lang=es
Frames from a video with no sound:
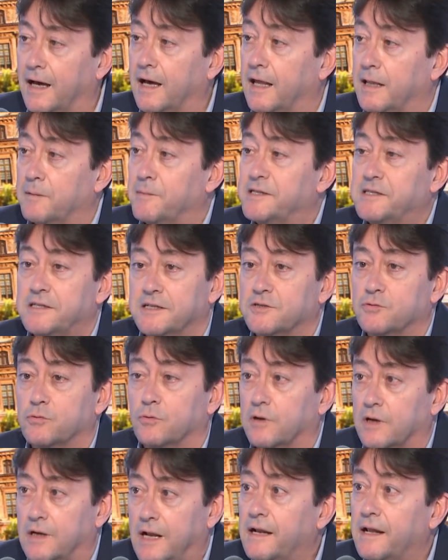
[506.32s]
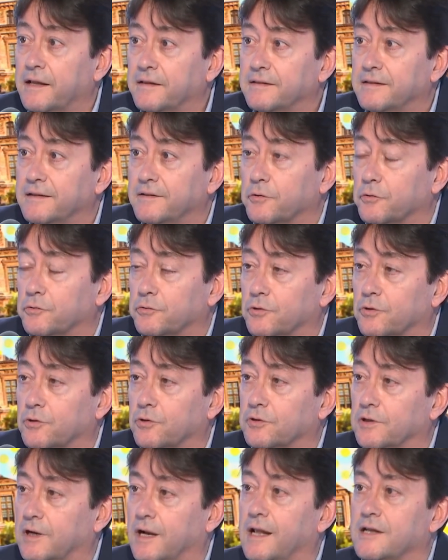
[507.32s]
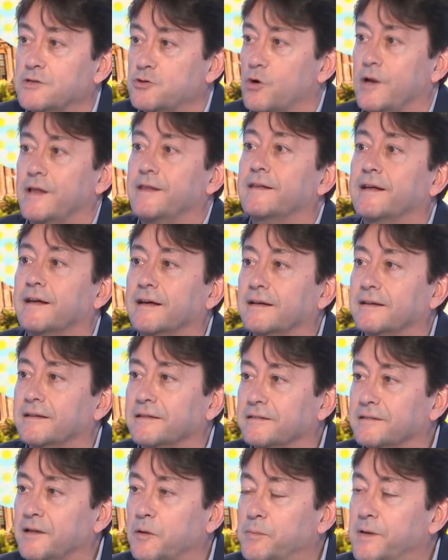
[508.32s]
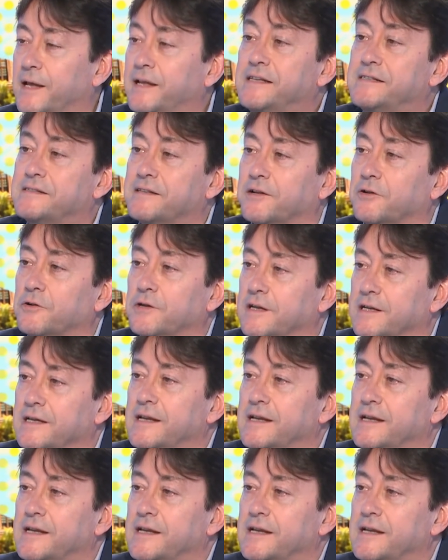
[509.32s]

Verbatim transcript: Además es un gran antídoto contra la soledad del pianista. ¿no? Ah,